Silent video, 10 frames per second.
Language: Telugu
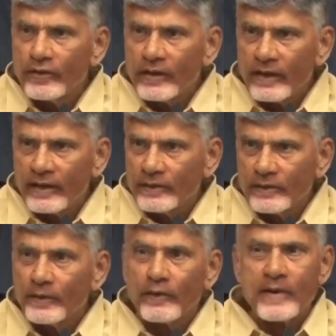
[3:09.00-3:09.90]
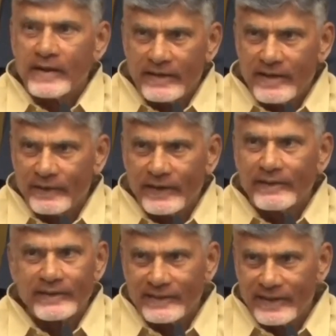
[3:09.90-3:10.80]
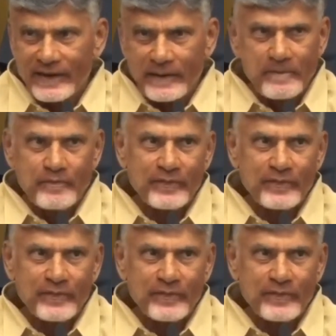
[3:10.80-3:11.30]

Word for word: ఉద్యోగం కాదు ఇప్పుడు ఒక మాట అన్నాడు వెరీ విచిత్రంగా